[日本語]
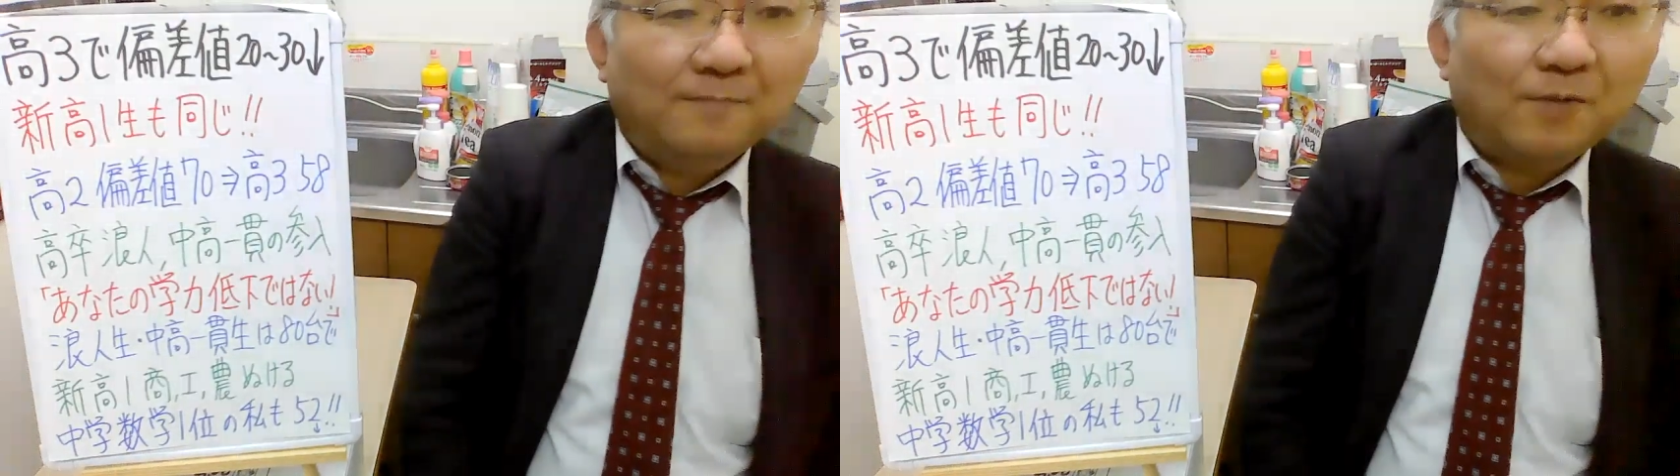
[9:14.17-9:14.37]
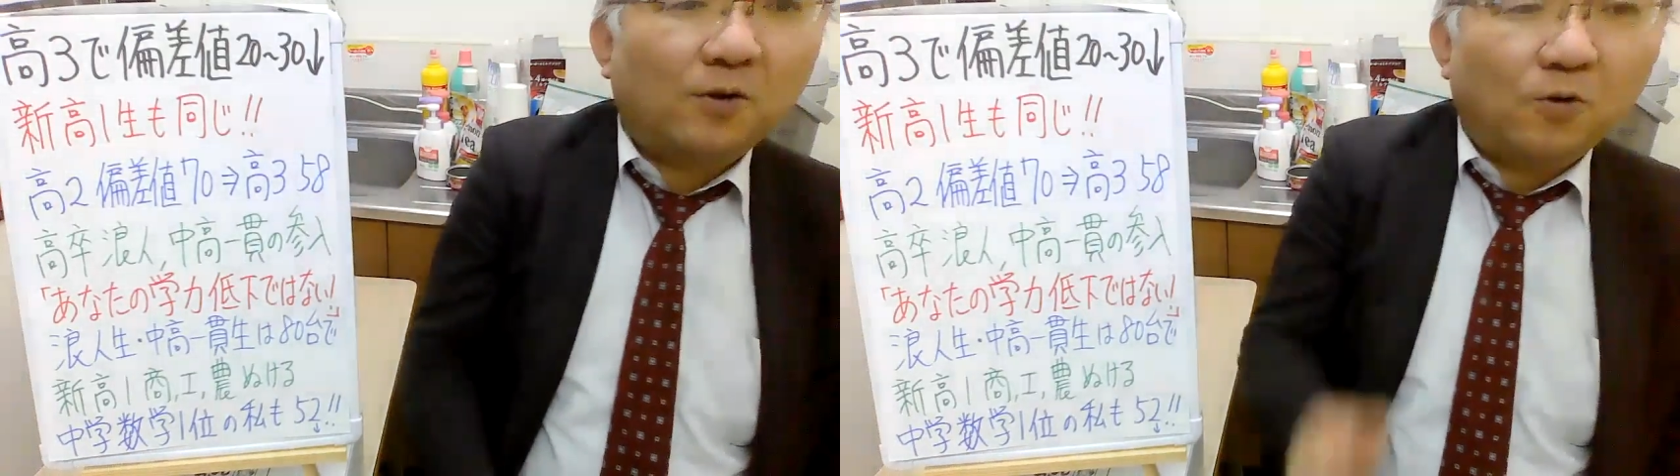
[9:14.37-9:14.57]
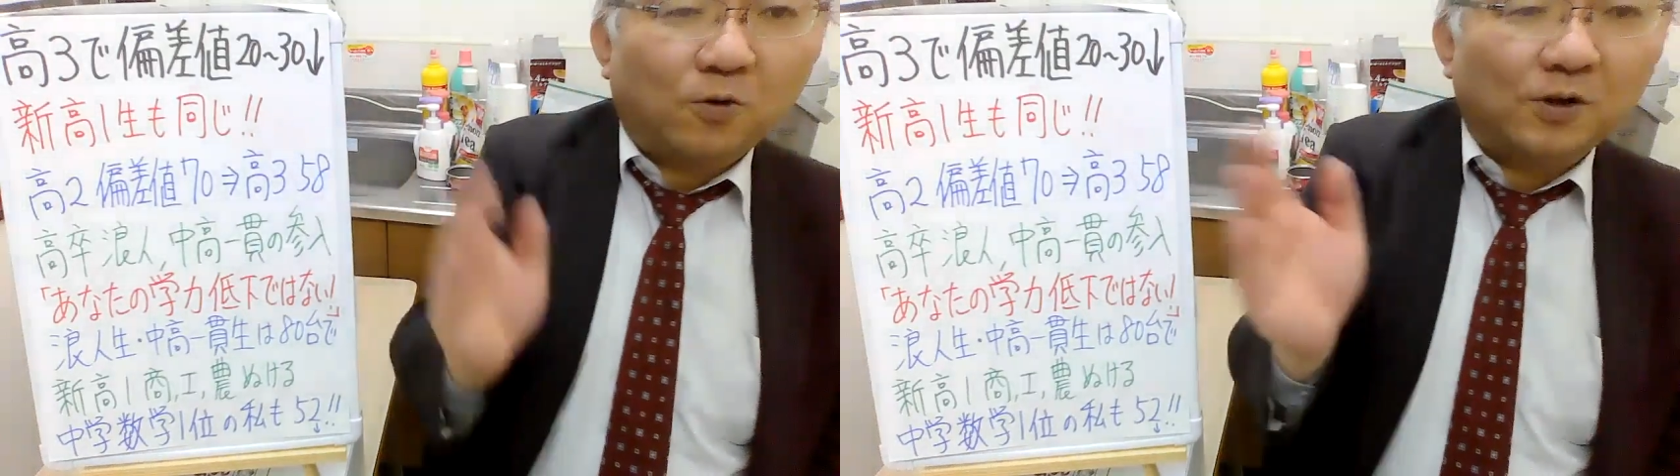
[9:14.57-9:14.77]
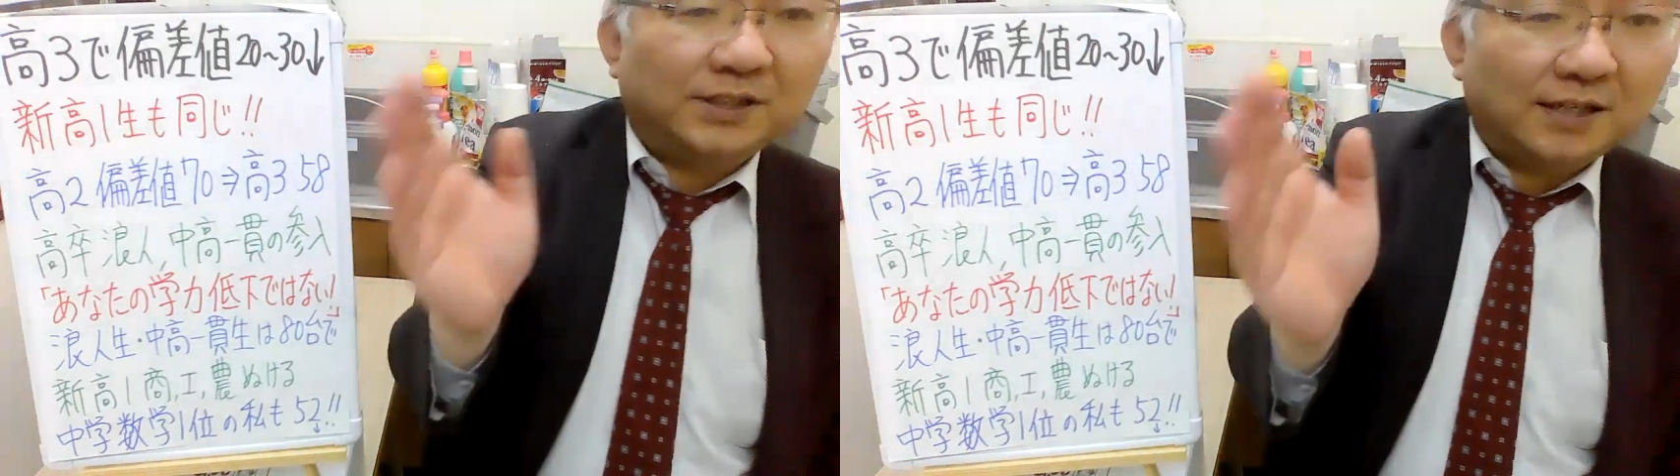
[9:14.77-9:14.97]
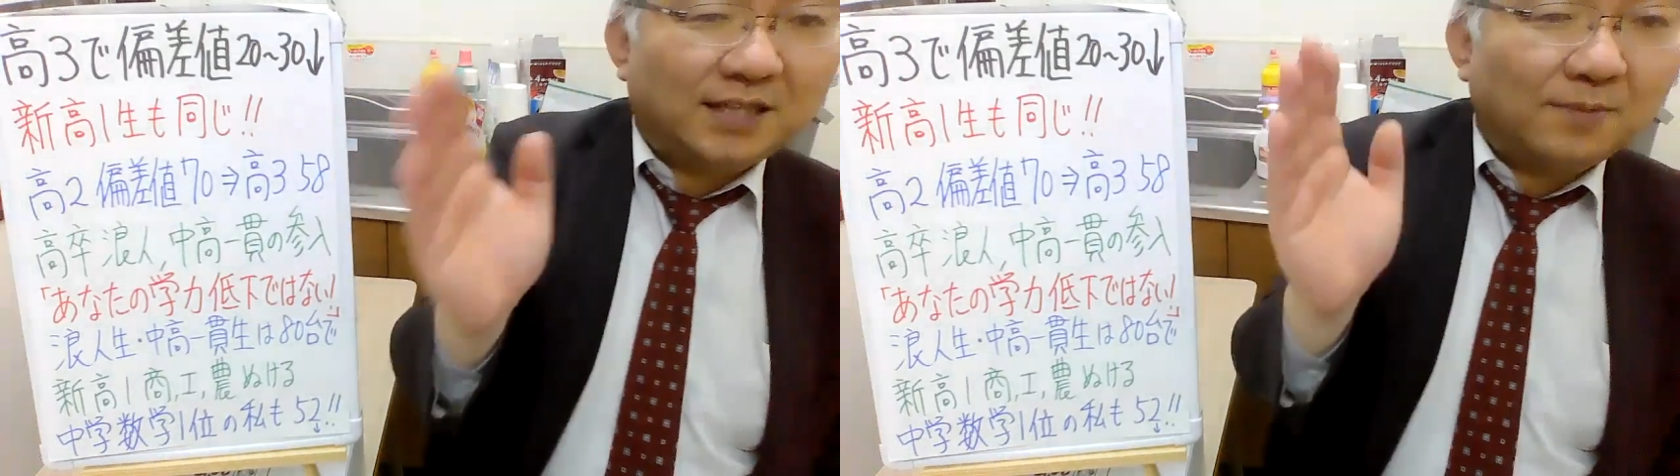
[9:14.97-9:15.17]
まあ、高校
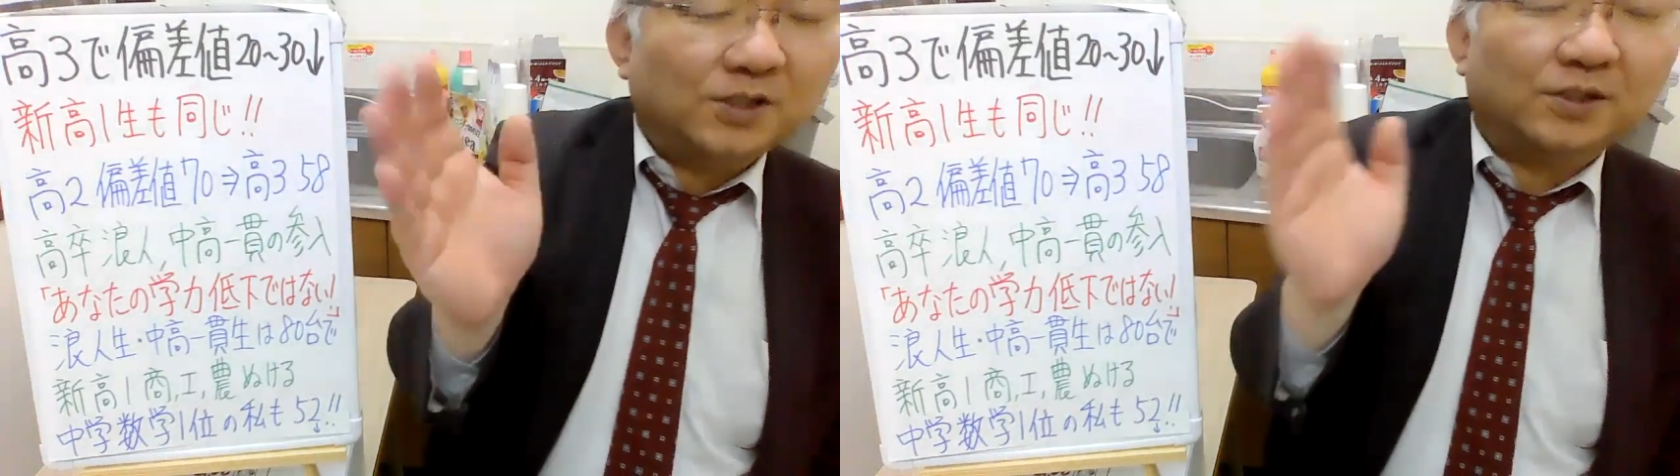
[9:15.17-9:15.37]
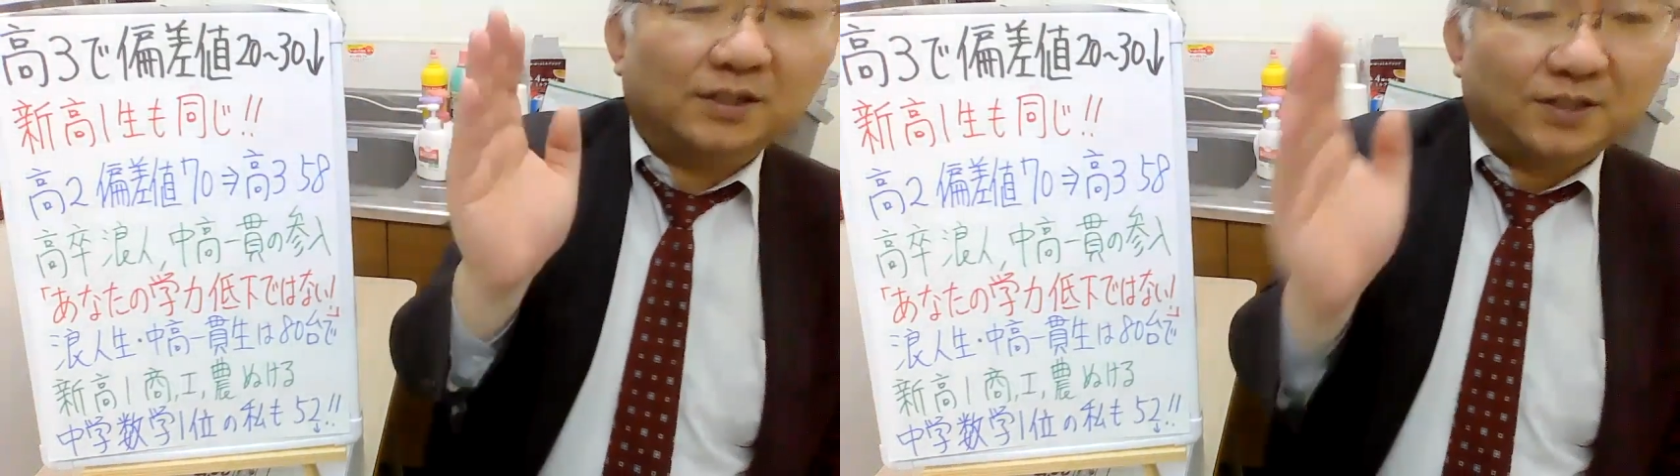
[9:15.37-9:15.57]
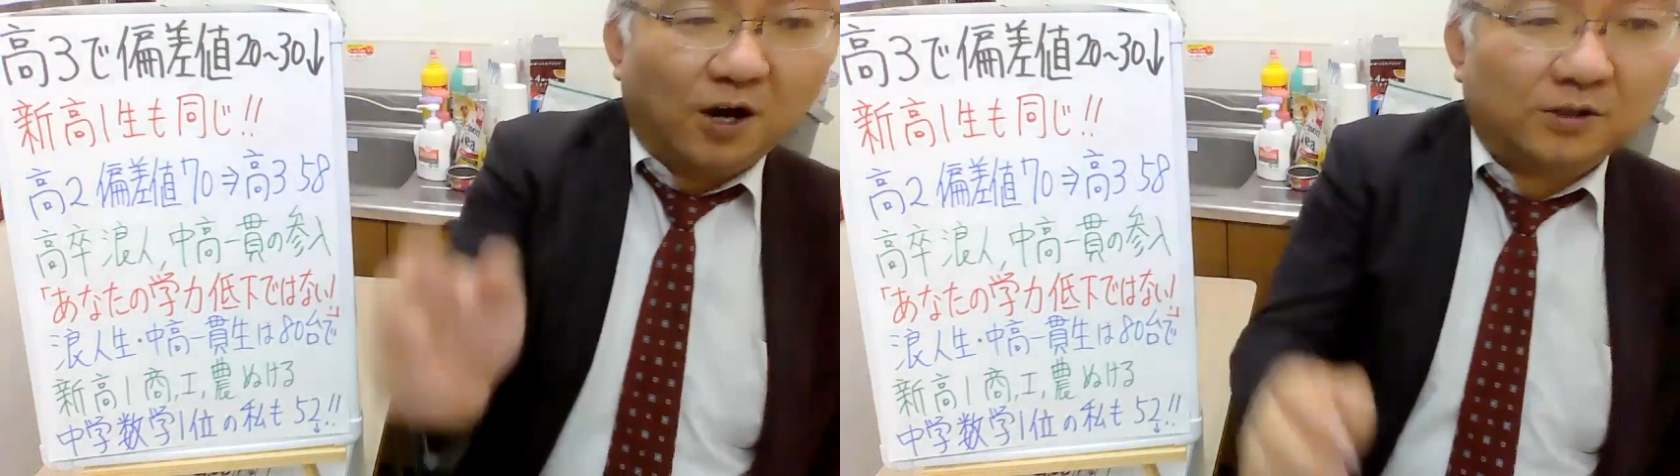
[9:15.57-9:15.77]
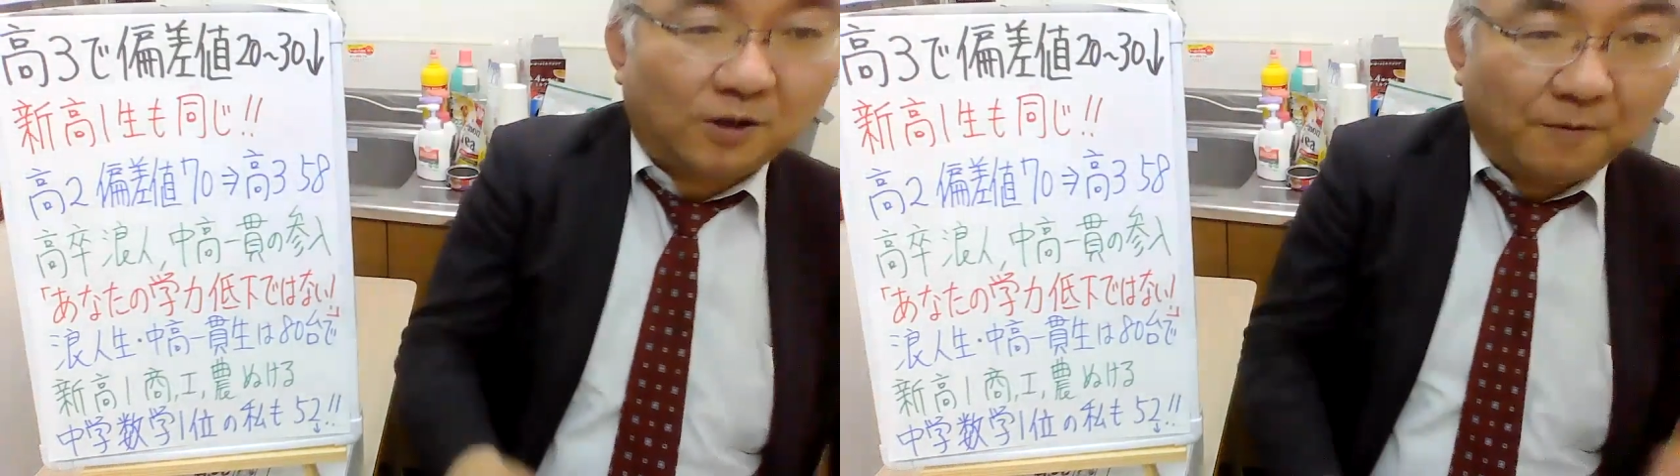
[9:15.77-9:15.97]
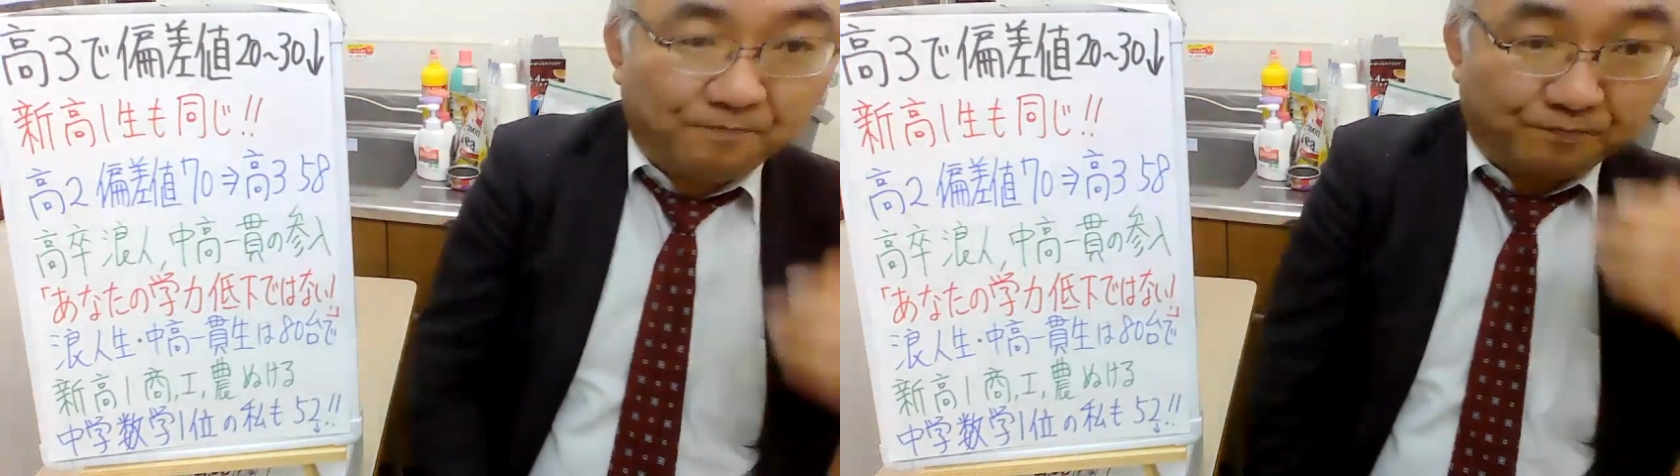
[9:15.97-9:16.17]
1年生も一緒ですよ